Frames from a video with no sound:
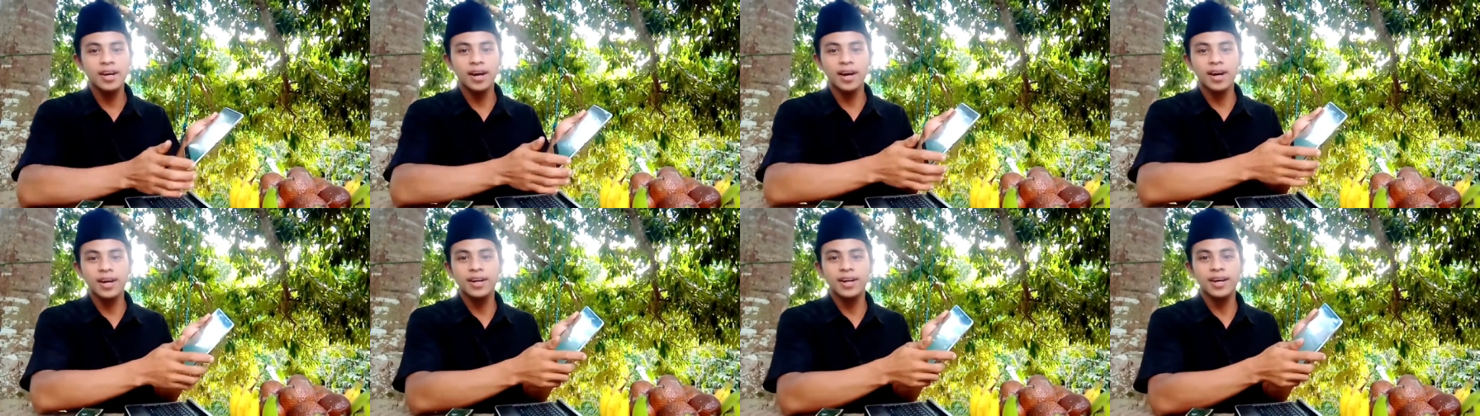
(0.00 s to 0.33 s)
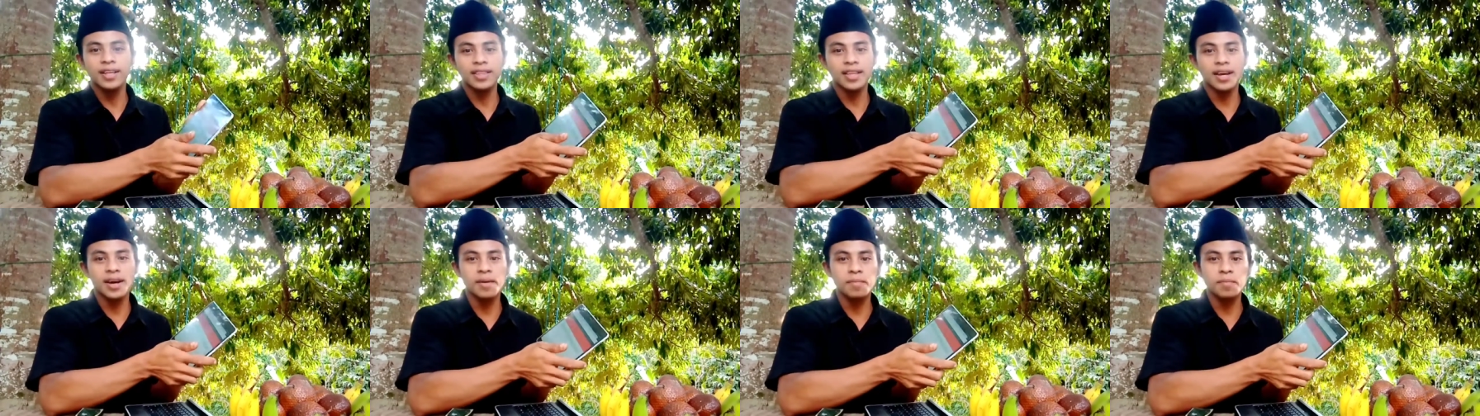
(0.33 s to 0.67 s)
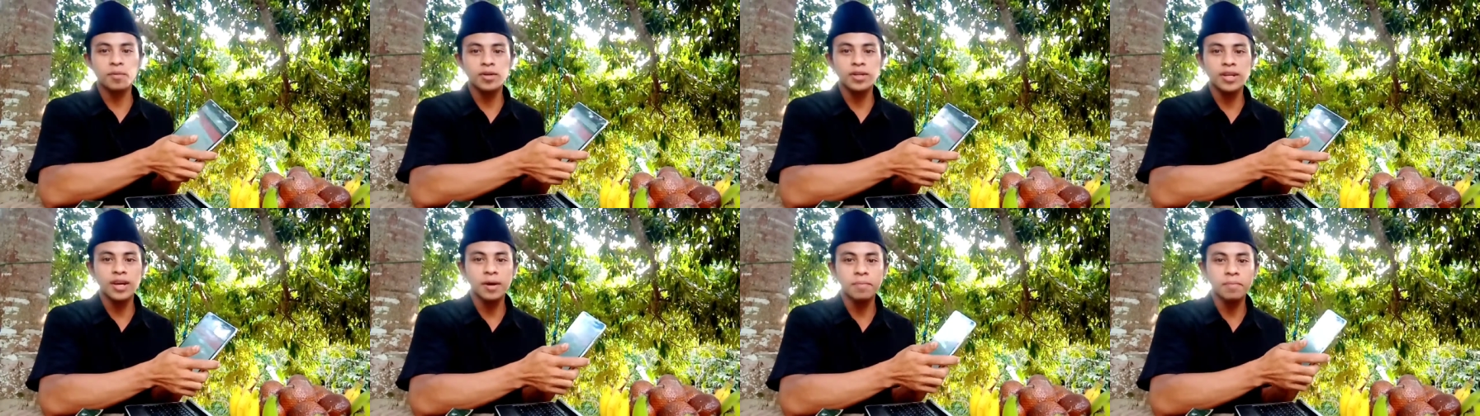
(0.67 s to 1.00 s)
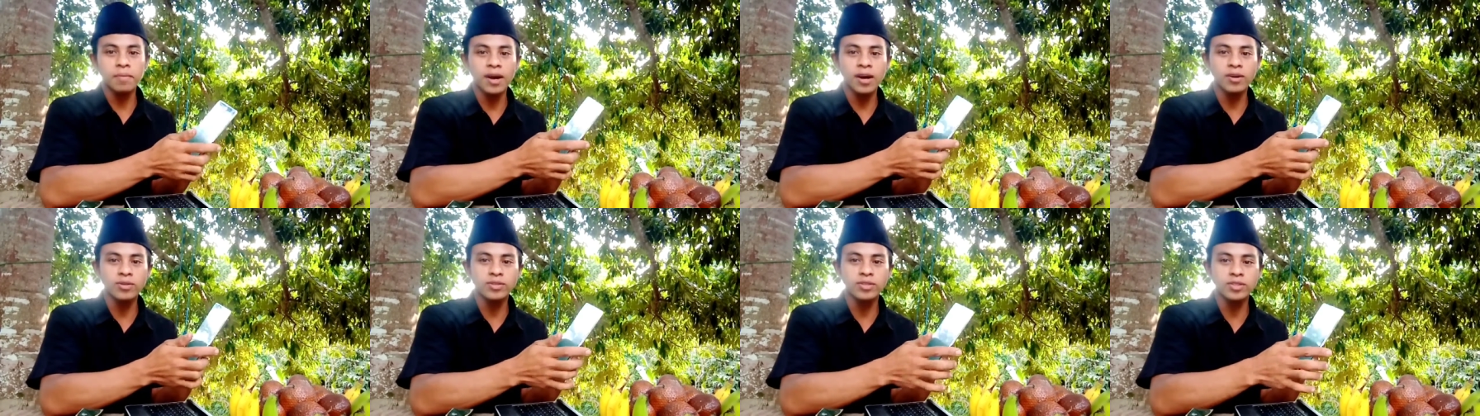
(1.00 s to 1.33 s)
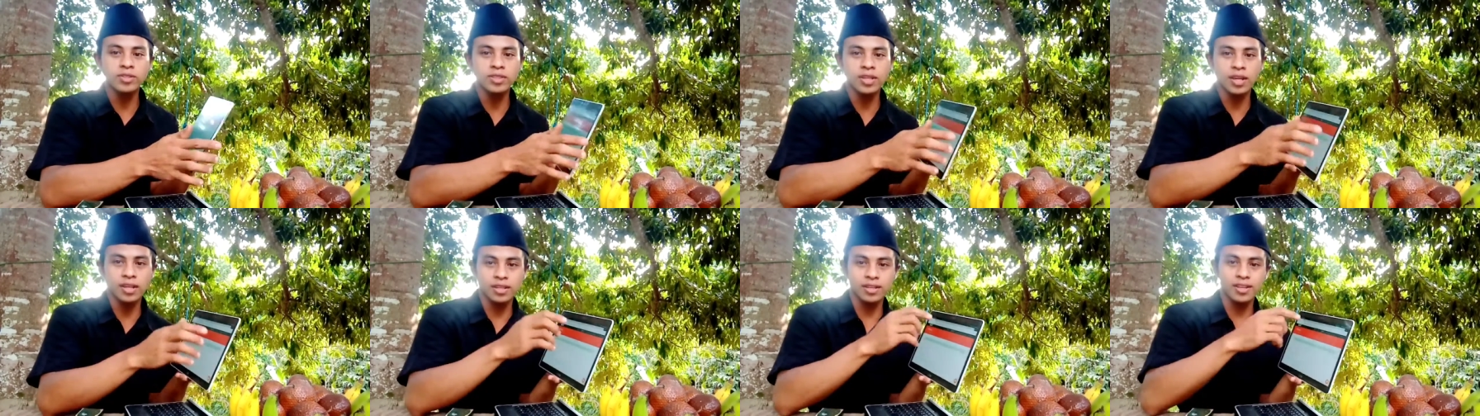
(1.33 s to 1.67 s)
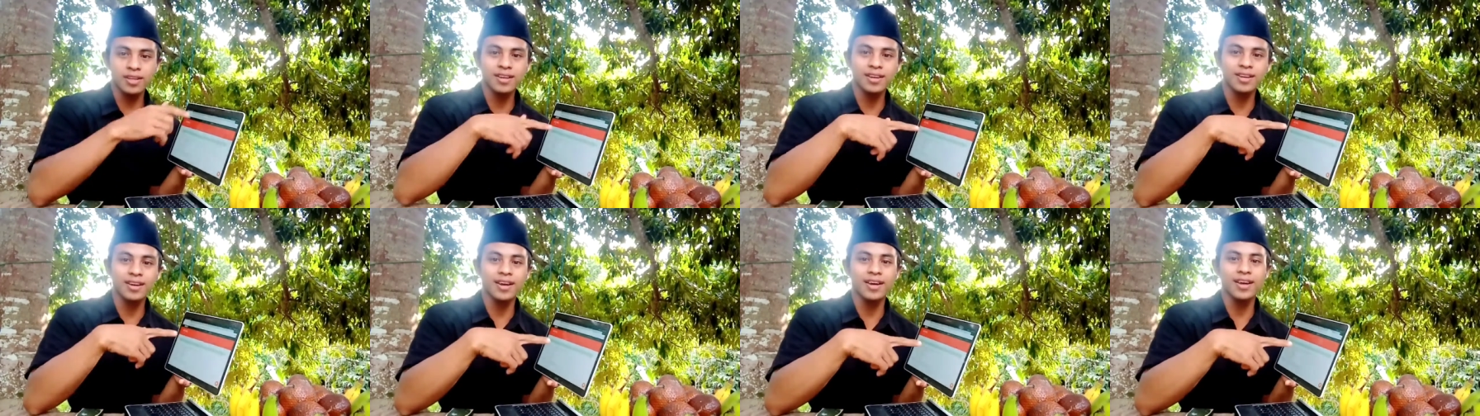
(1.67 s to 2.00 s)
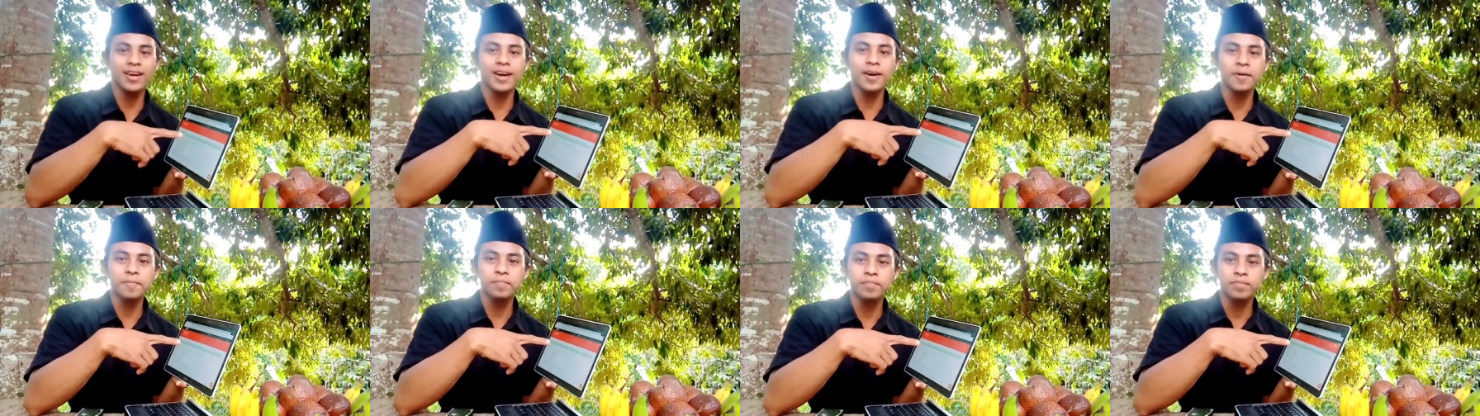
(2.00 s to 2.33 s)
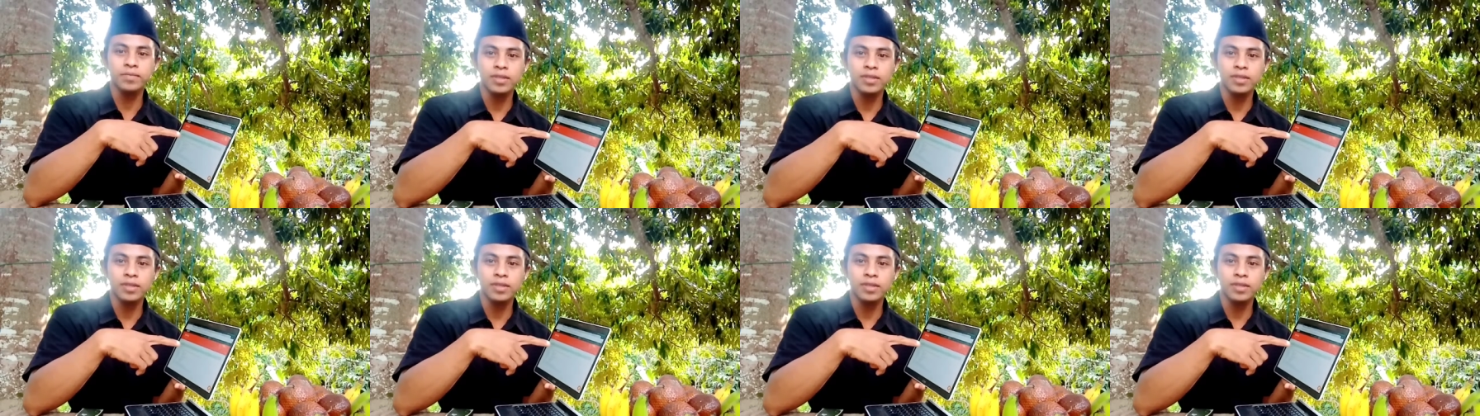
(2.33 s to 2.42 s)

ya data punya Pak Ustadz Ikra ya